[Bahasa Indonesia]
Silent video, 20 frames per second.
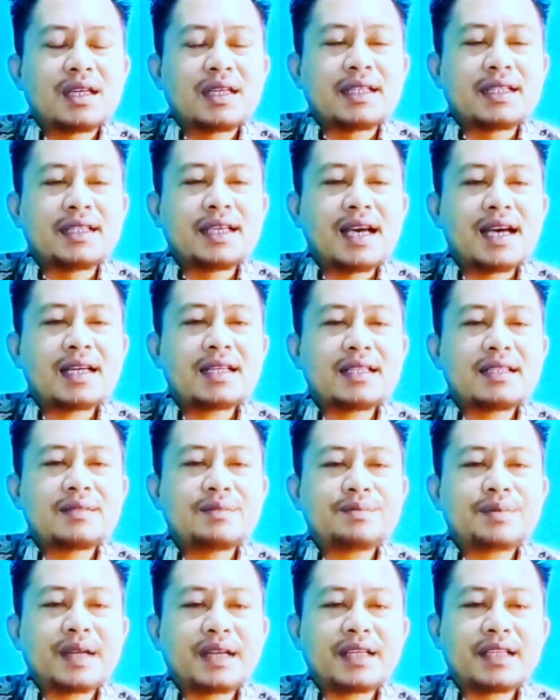yang
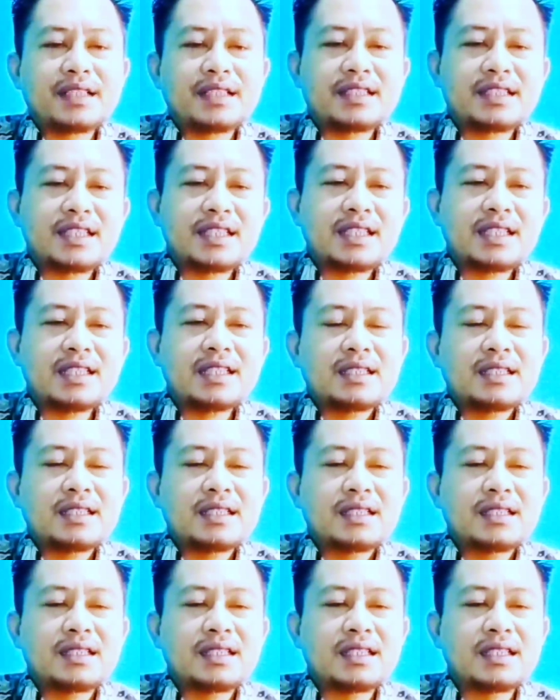diprediksi
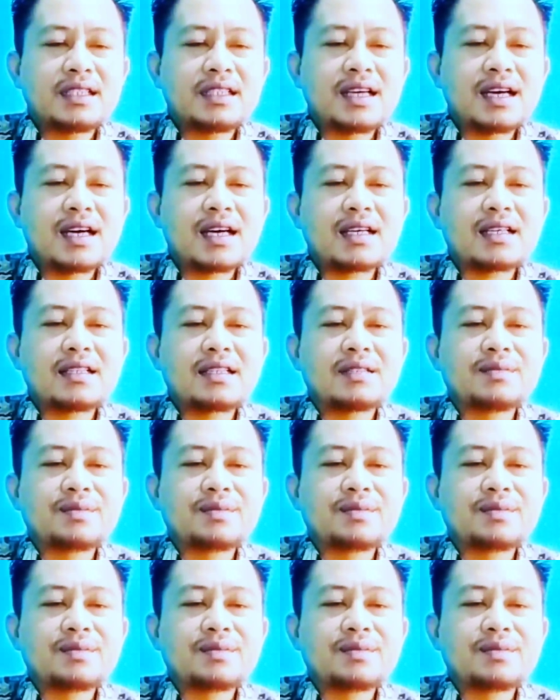tidak